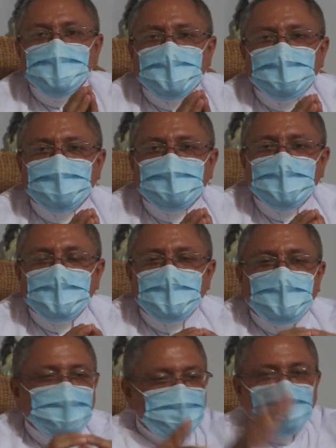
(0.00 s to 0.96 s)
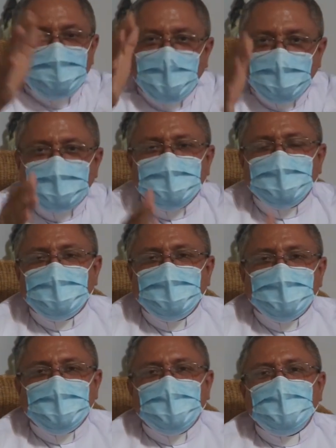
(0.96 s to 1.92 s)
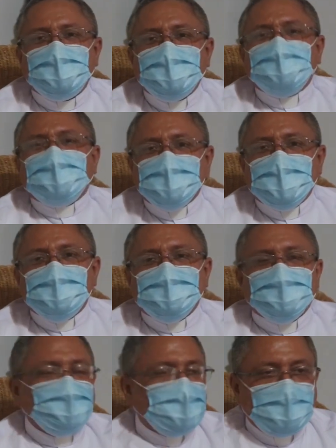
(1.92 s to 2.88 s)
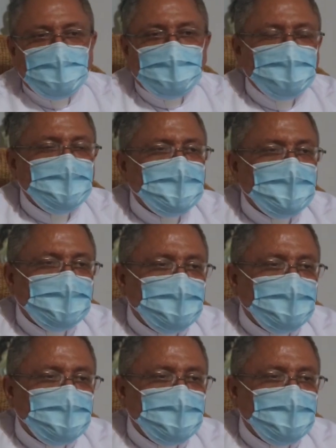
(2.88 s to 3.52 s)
rezando, eso es parte del, del proceso, orar